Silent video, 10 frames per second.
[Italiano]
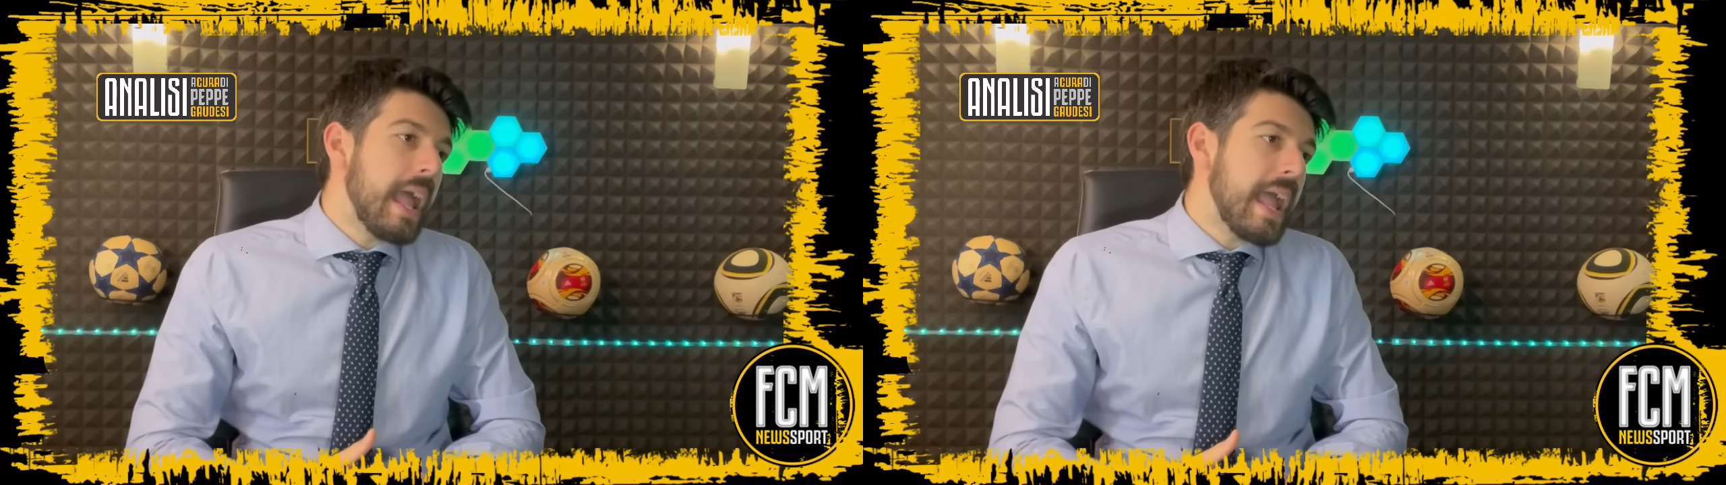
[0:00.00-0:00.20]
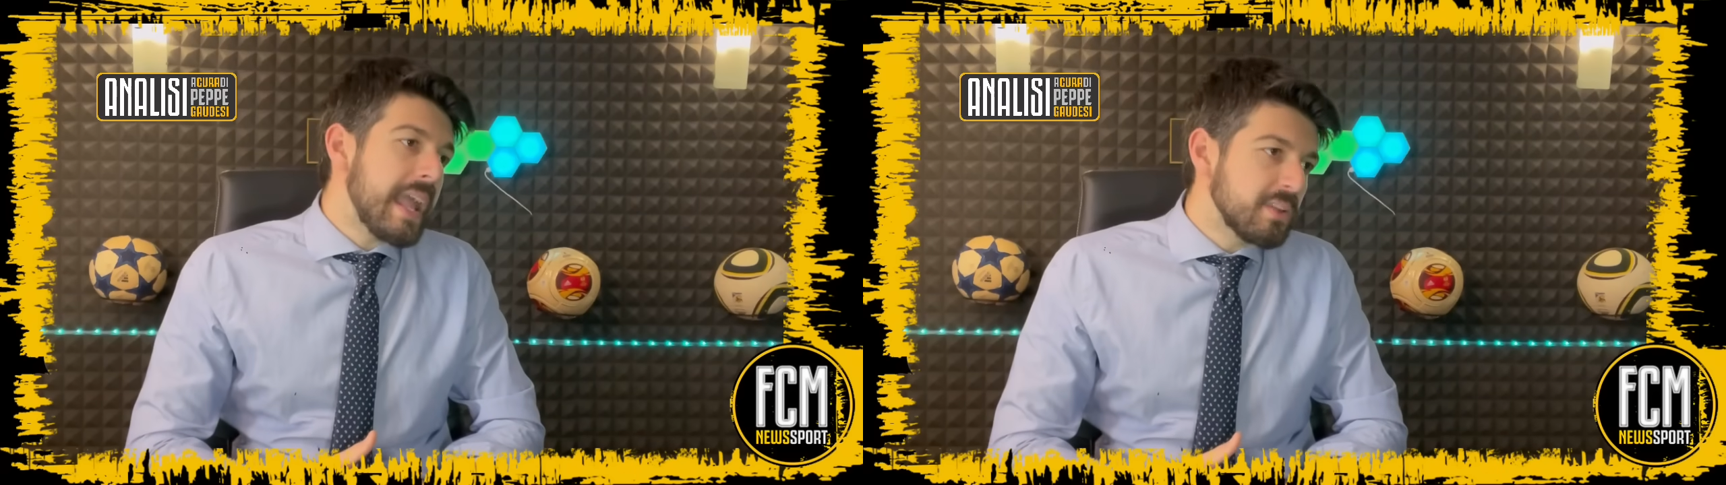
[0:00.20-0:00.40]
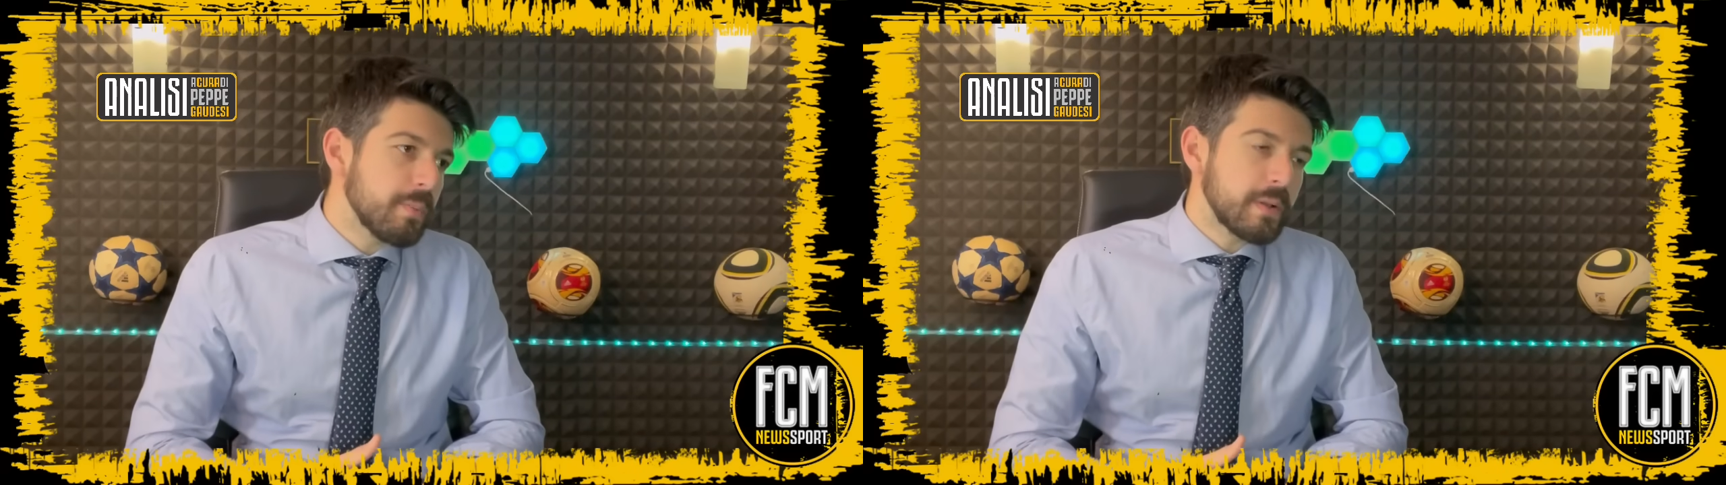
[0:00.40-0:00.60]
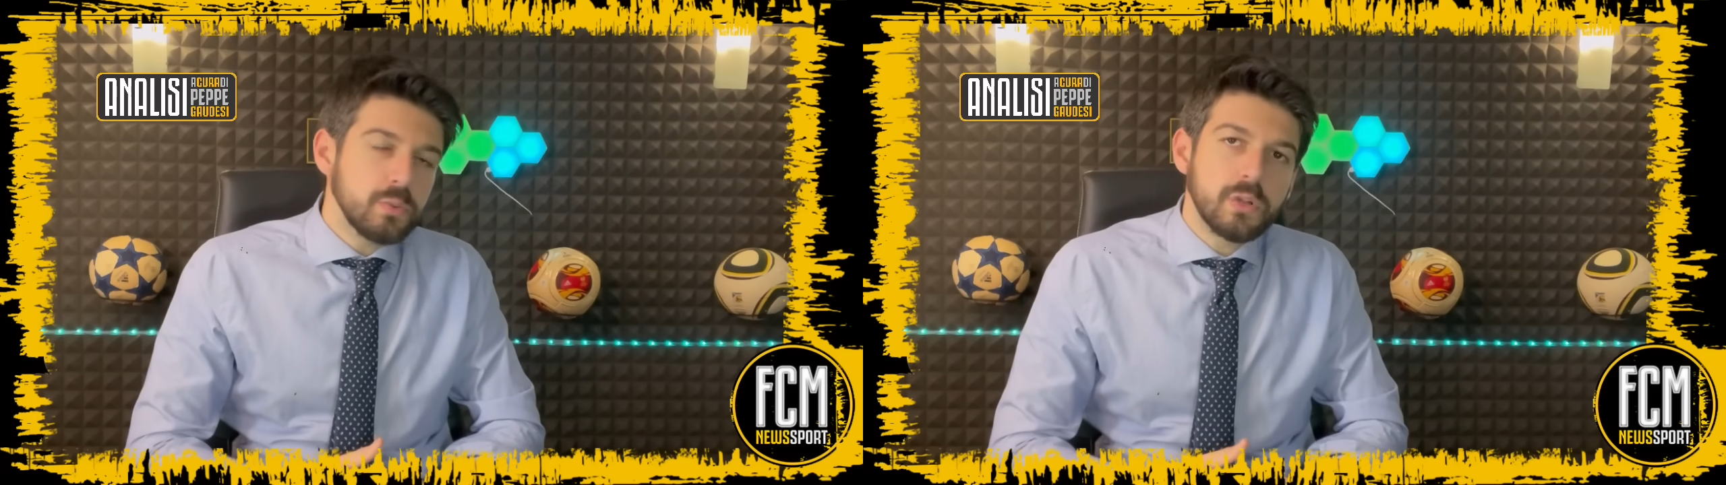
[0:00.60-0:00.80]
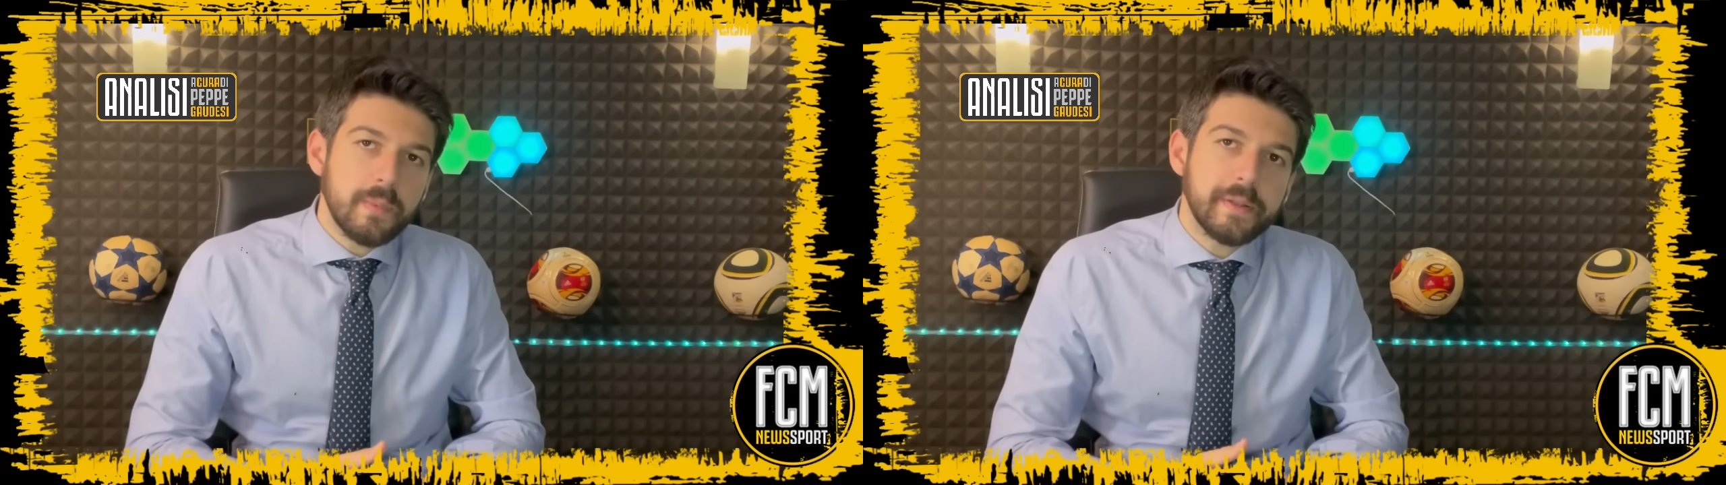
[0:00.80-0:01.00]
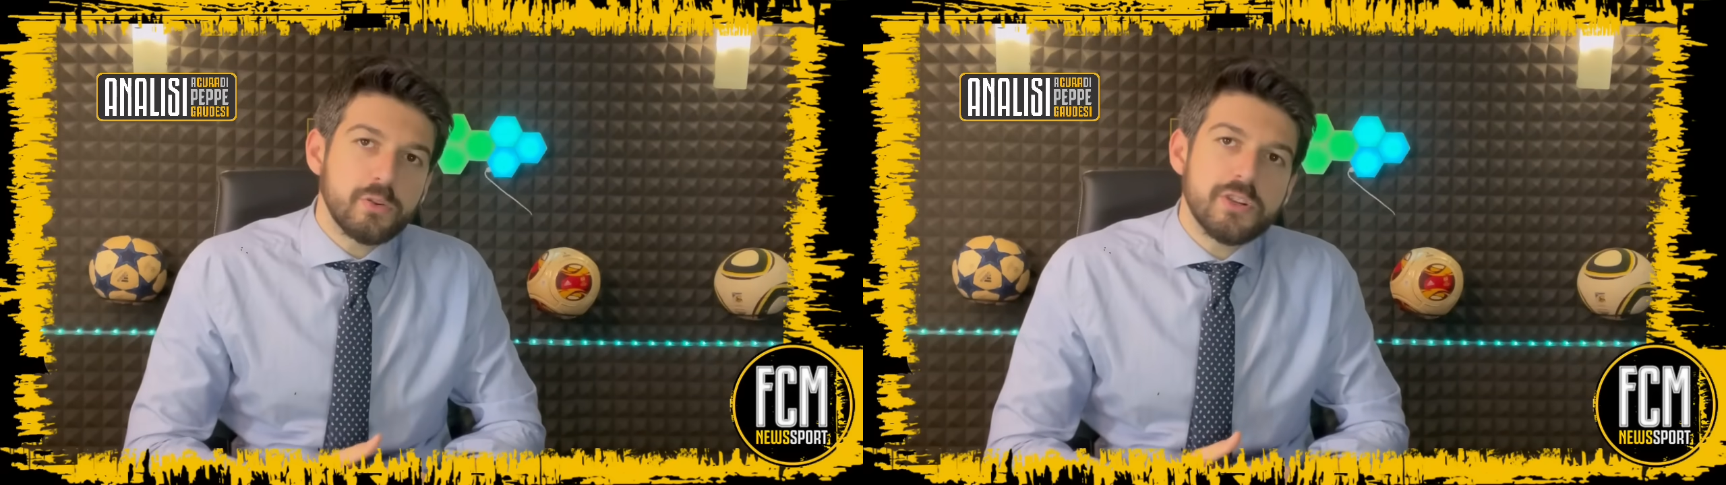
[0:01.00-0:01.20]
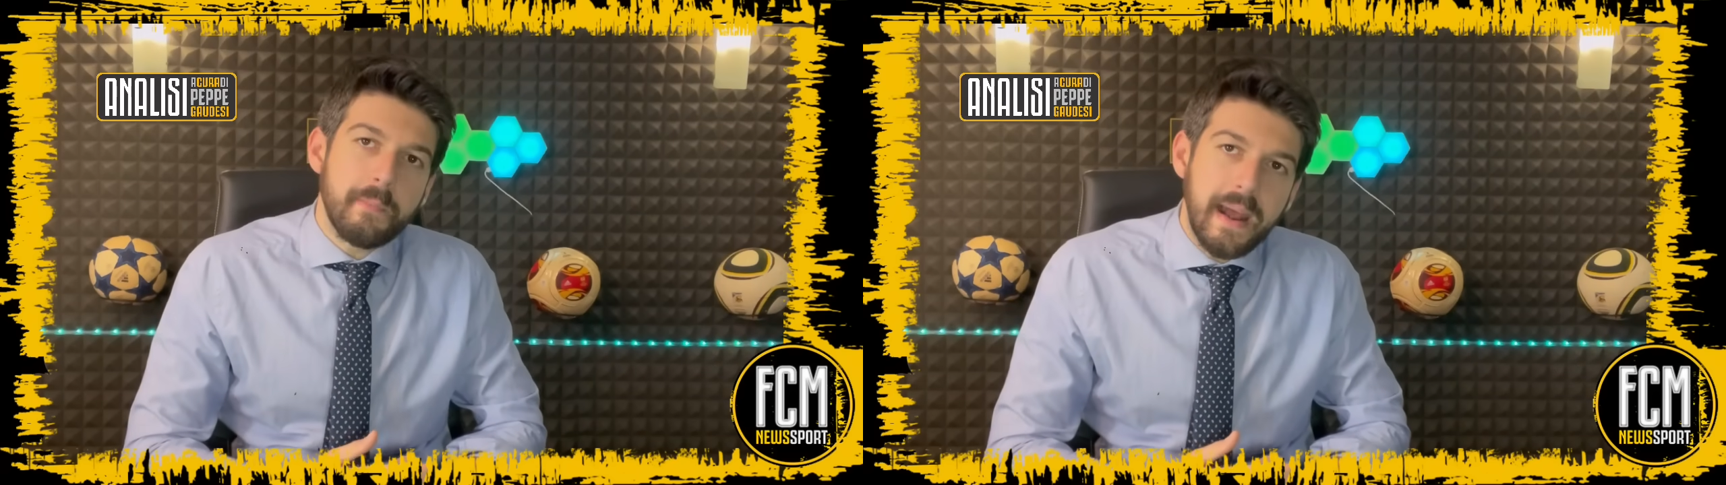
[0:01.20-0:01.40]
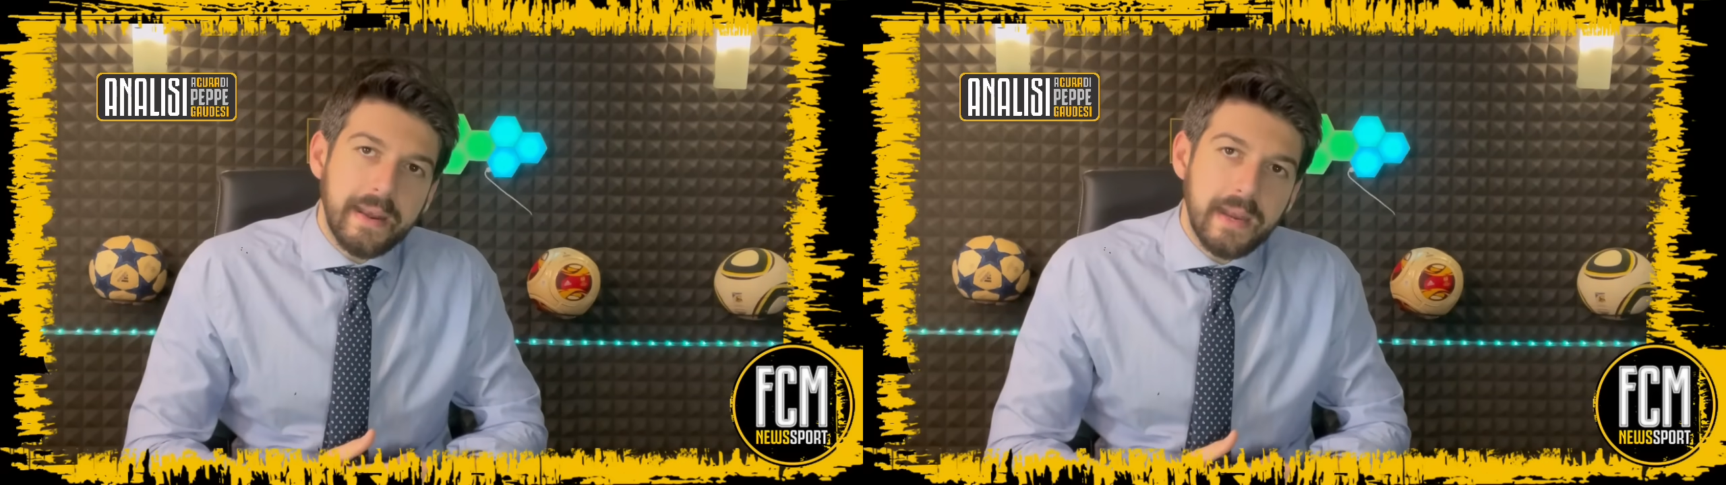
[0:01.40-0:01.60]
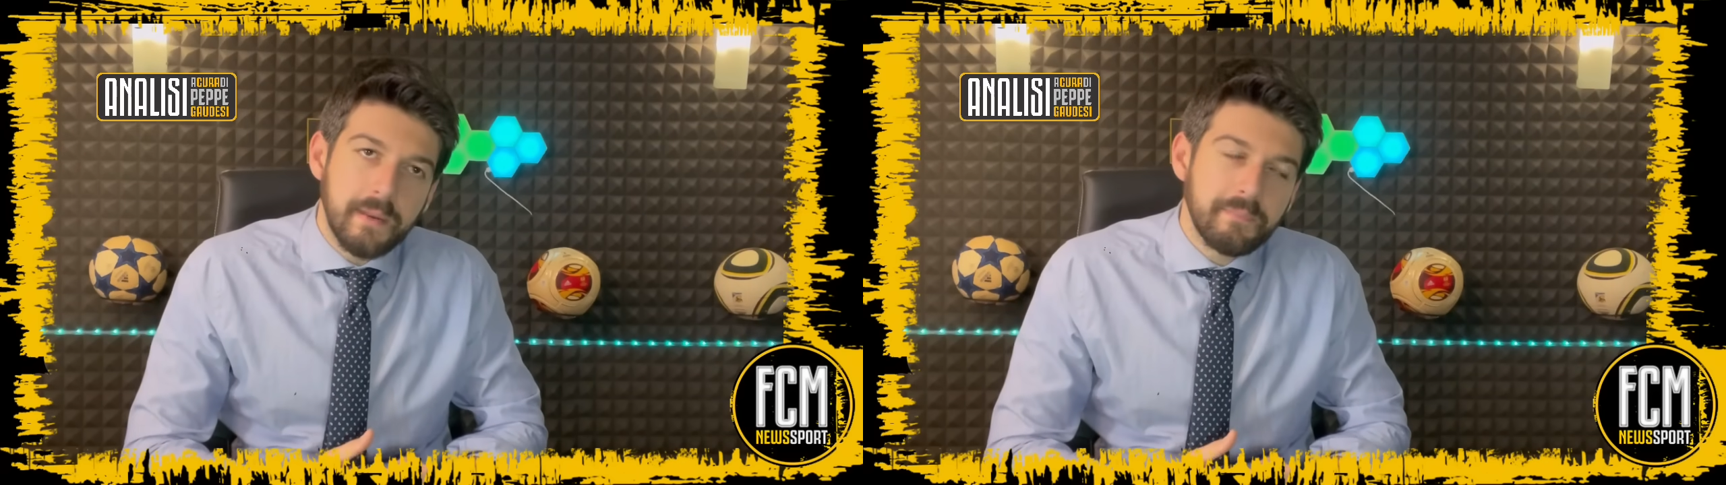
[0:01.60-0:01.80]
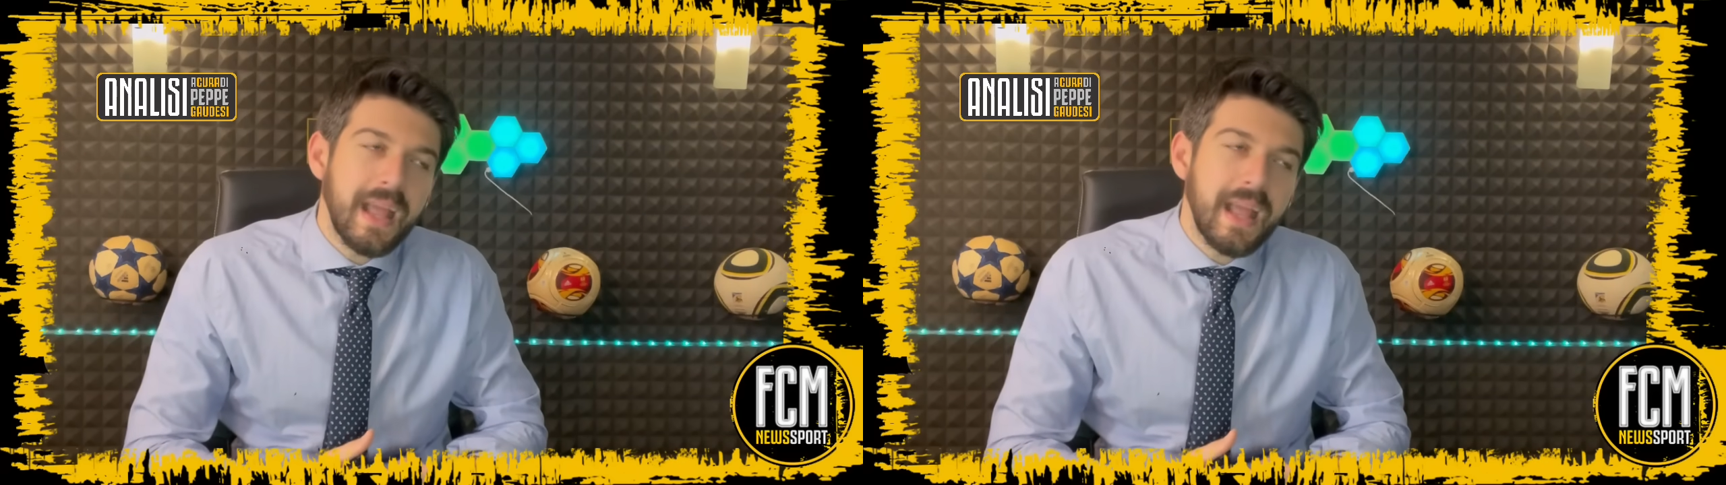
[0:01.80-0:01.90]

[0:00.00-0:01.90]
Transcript: E soprattutto, ripeto, c'è Manna.